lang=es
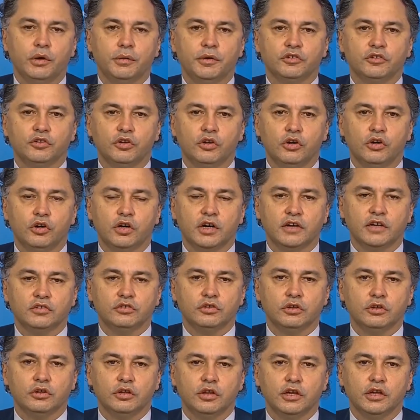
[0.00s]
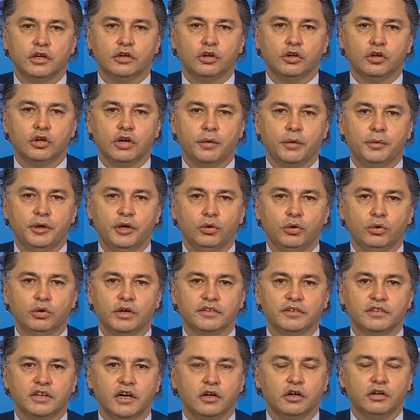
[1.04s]
son los casos de coronavirus
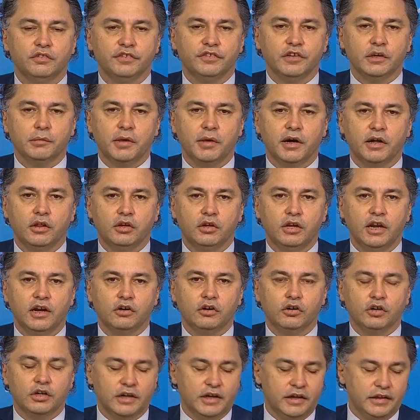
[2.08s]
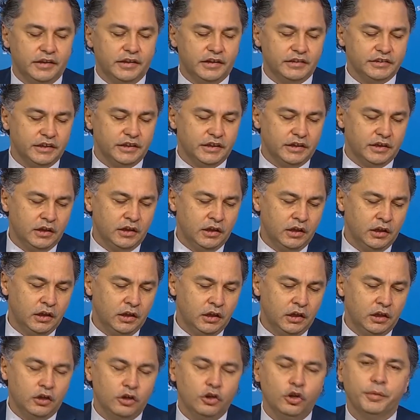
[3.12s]
que se han confirmado en la jornada de ayer,
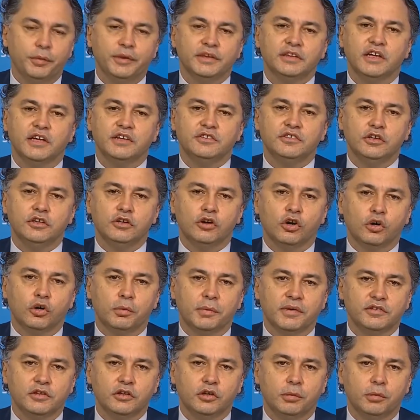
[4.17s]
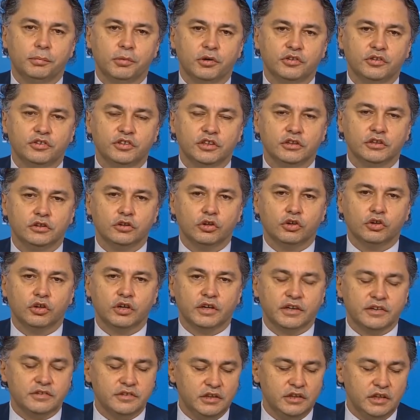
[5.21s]
95,5% con
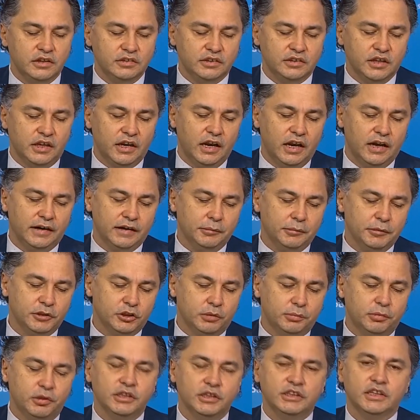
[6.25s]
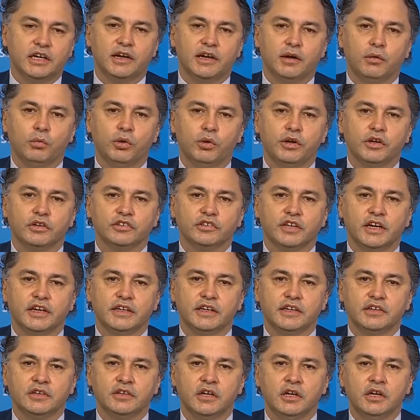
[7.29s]
residencia en el área metropolitana Buenos
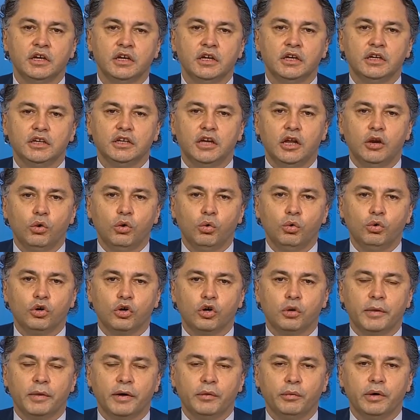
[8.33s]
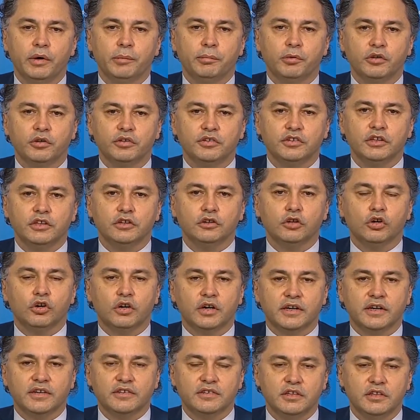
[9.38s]
Aires y el 1,9%
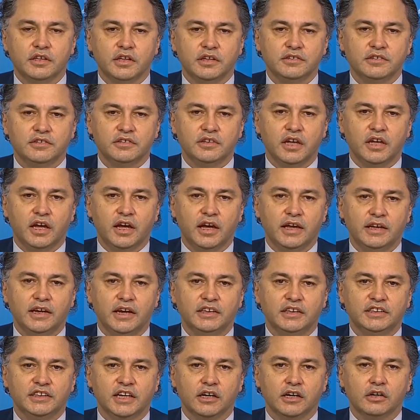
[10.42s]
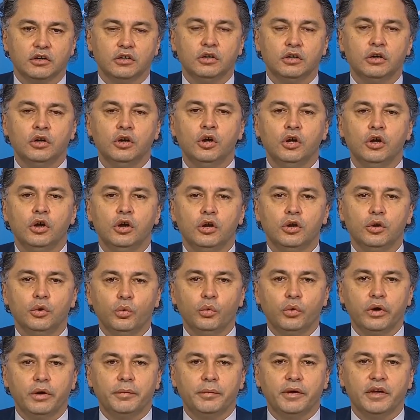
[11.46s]
con residencia en el Chaco.
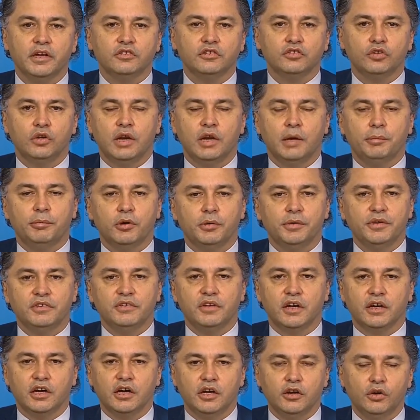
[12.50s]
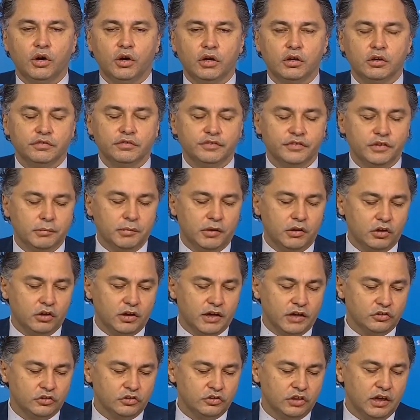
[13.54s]
9 son las provincias que no han confirmado
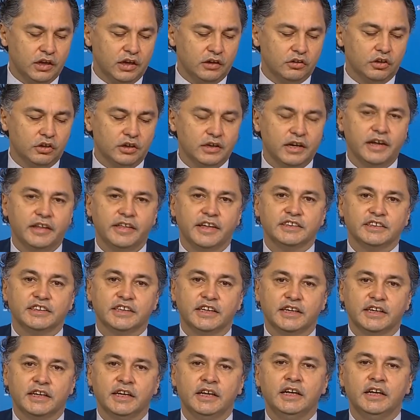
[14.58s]
casos en la jornada de ayer